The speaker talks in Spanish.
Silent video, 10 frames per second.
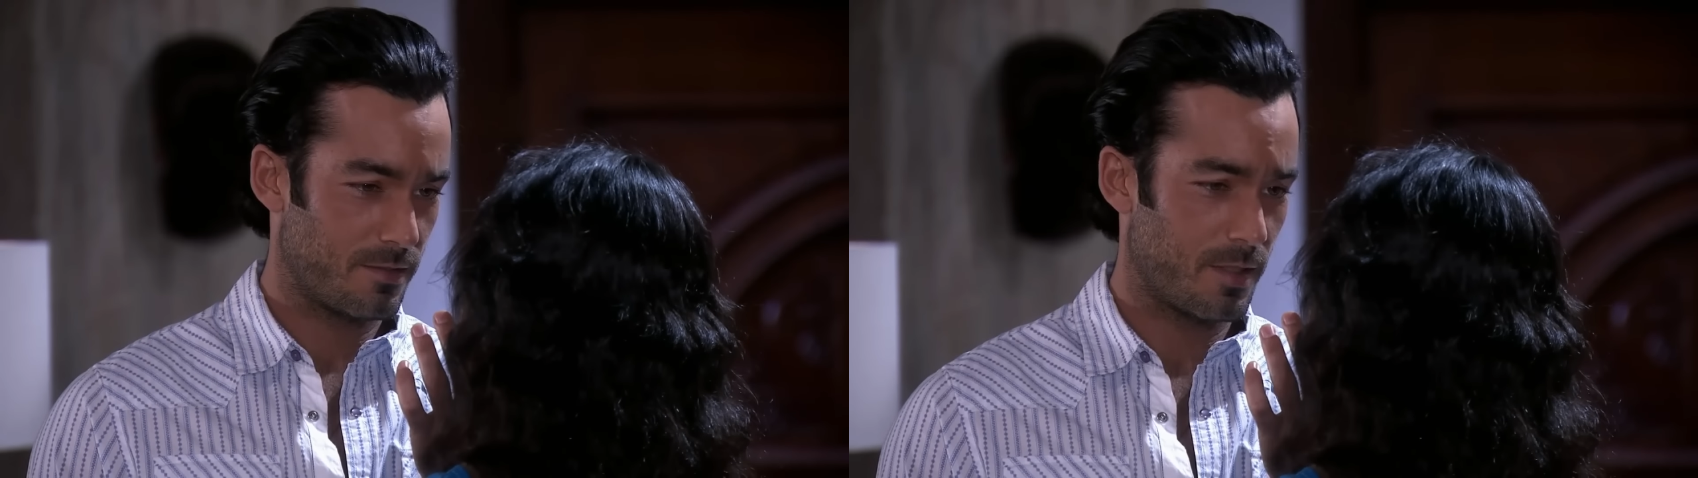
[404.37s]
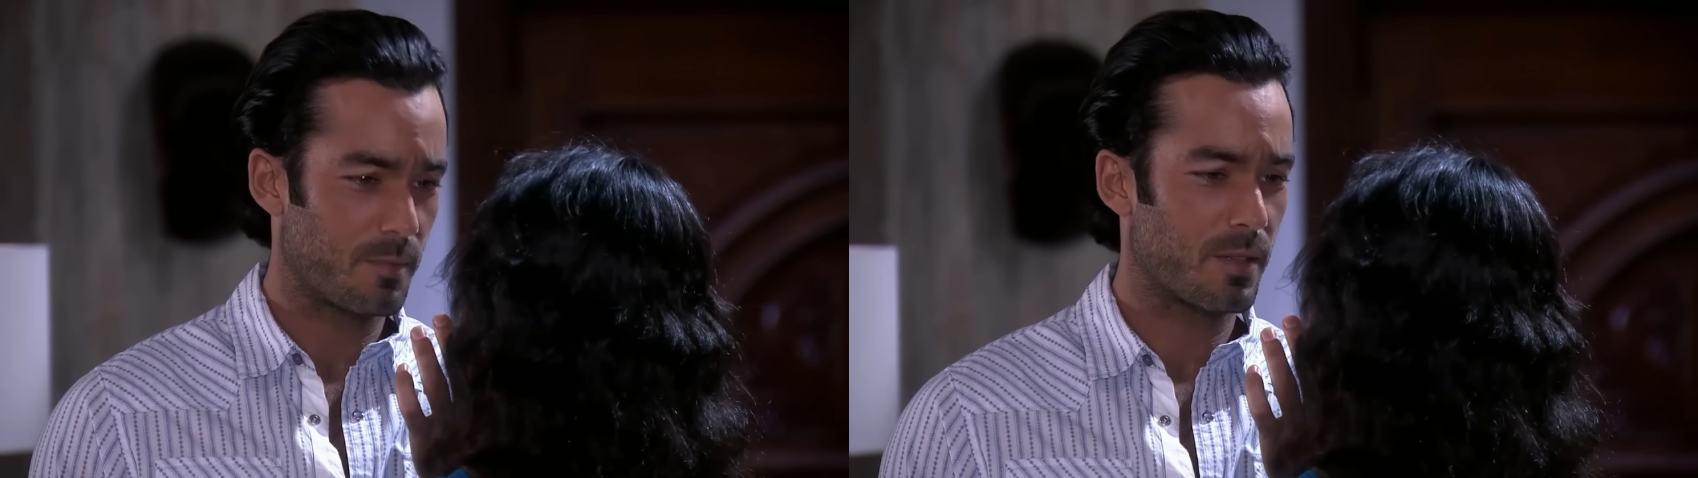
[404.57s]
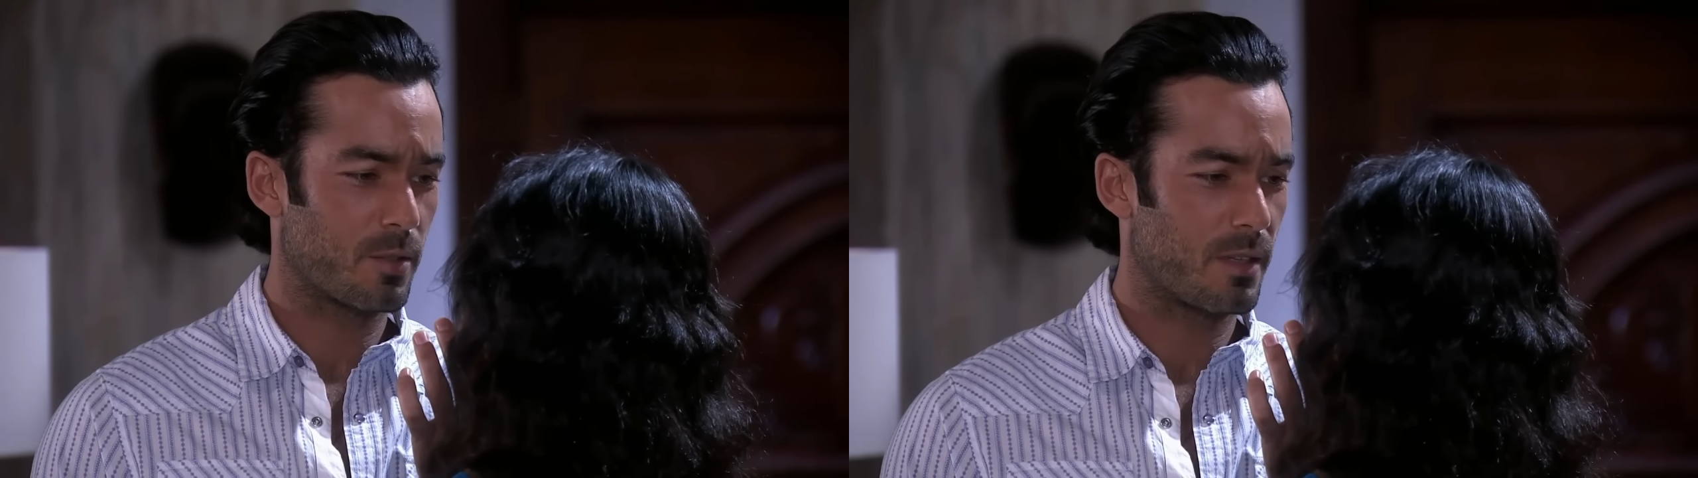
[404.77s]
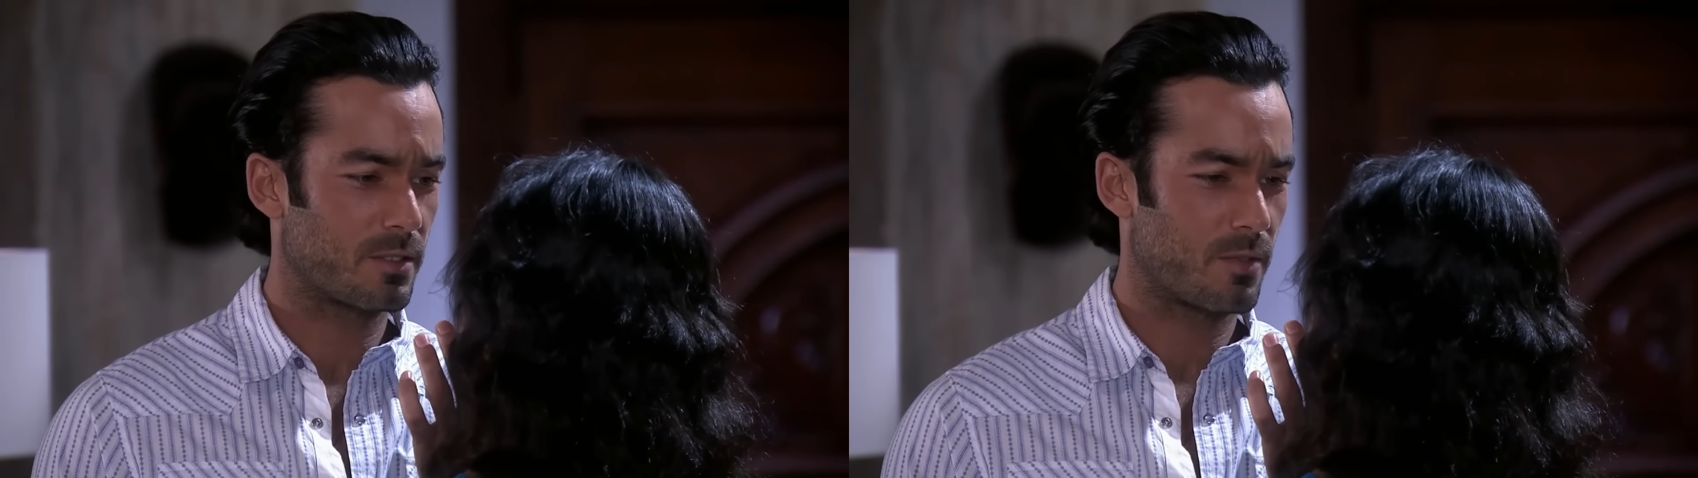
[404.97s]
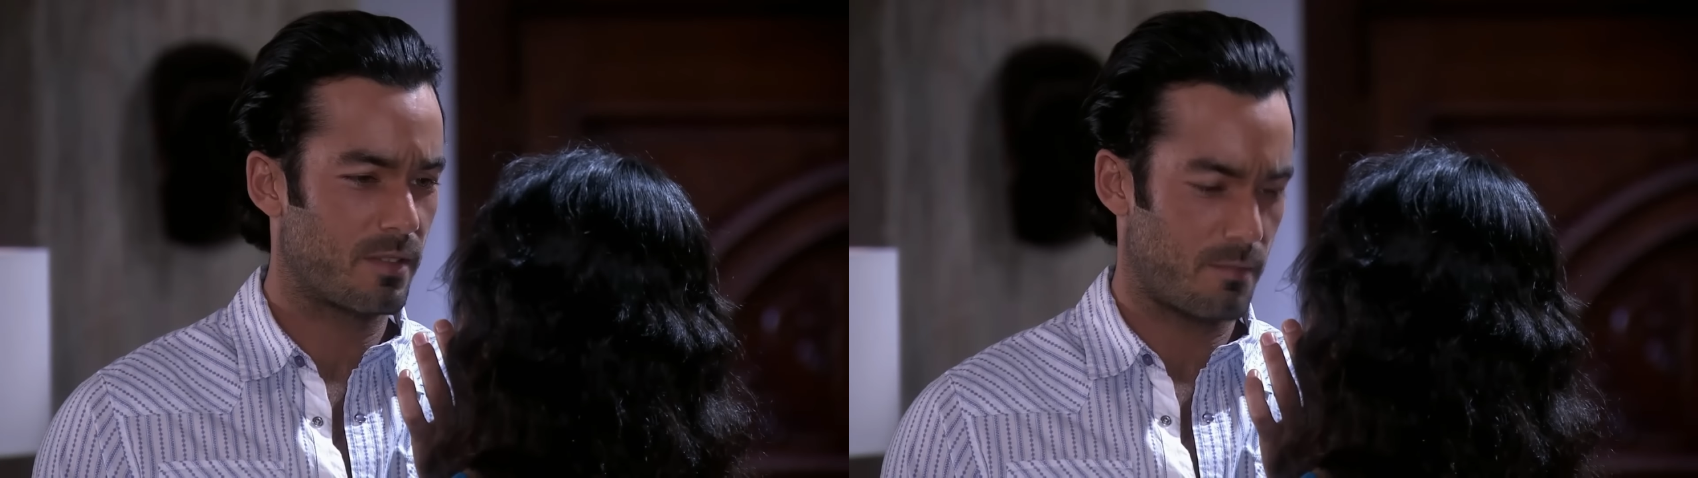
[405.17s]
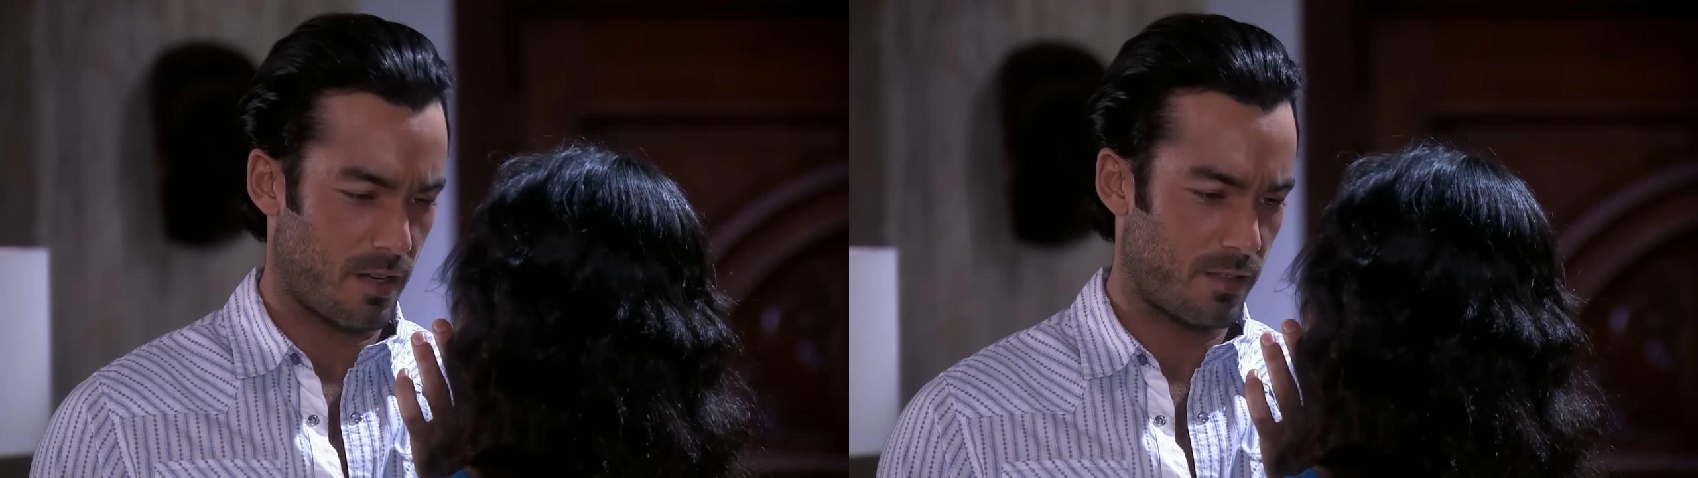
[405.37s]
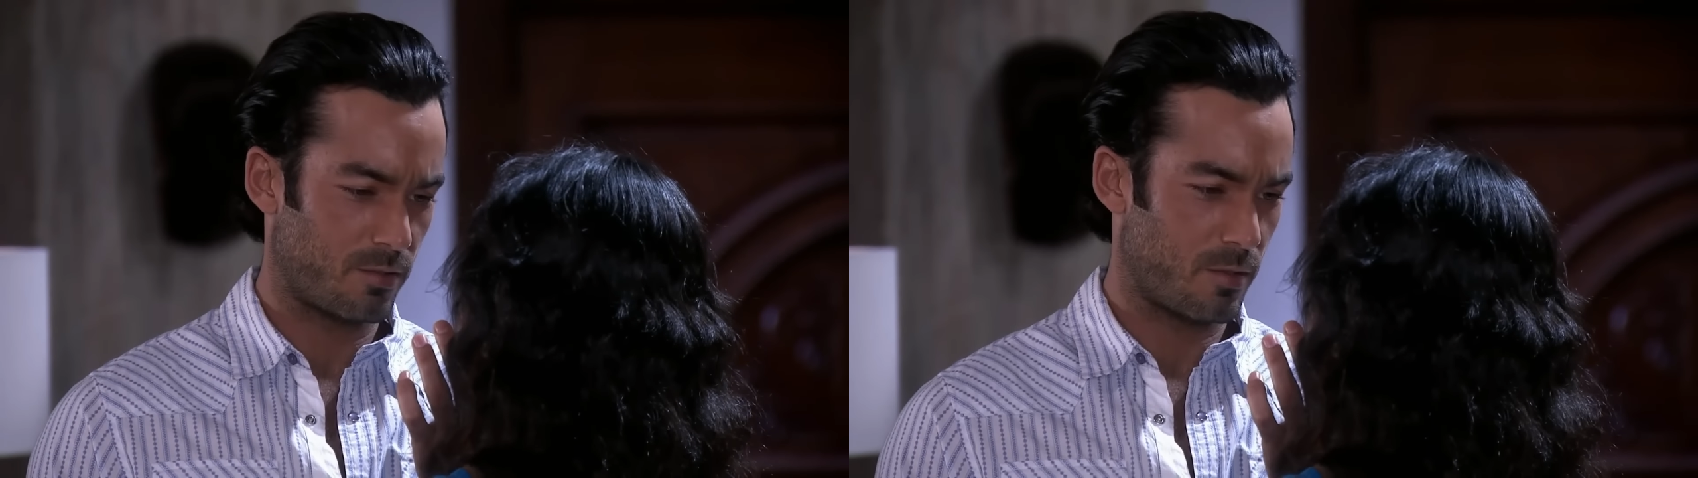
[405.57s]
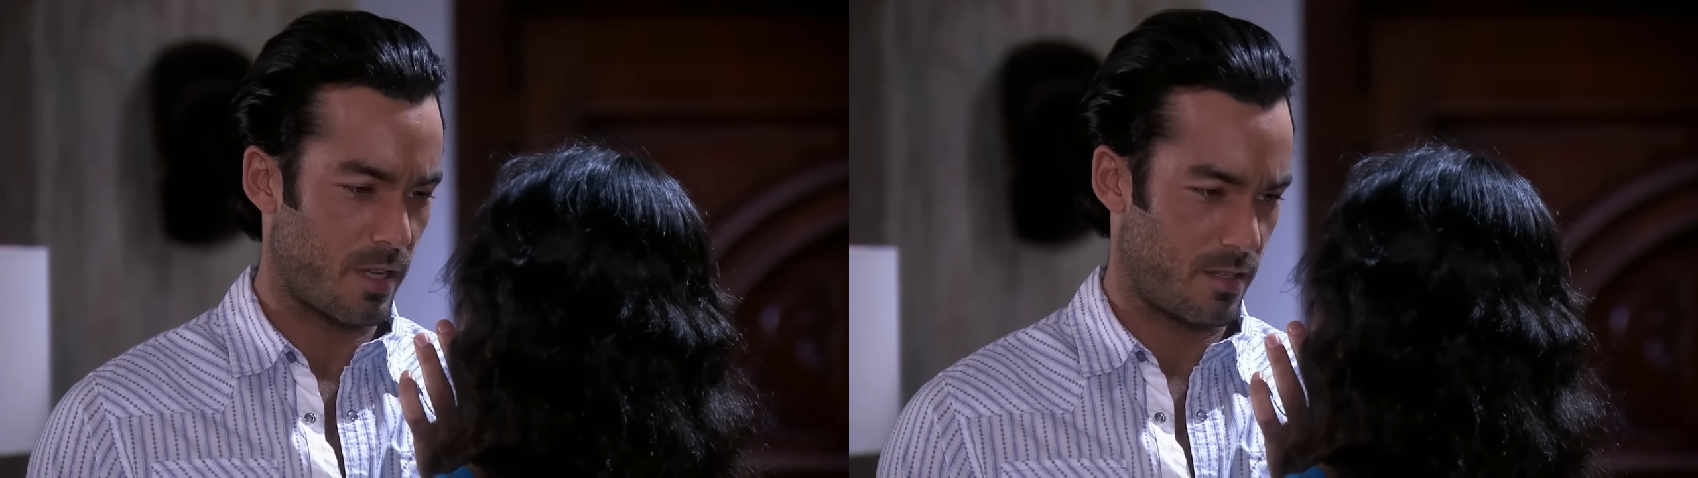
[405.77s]
Y para eso basta una semana y
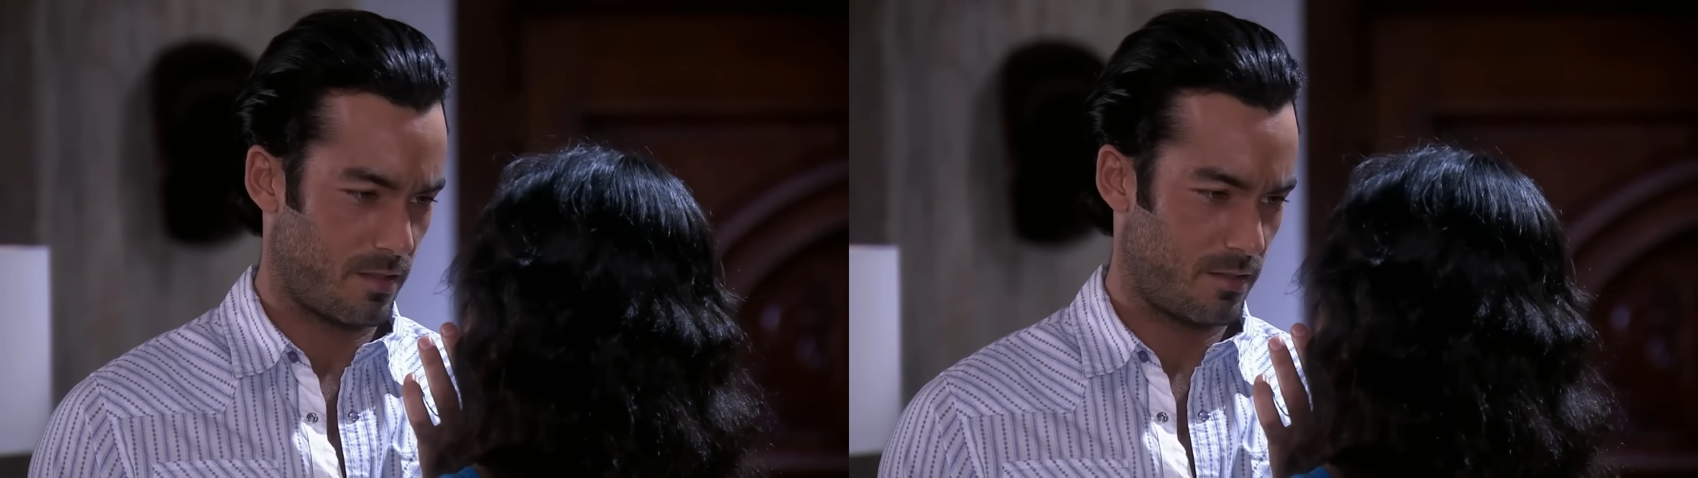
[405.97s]
sobra.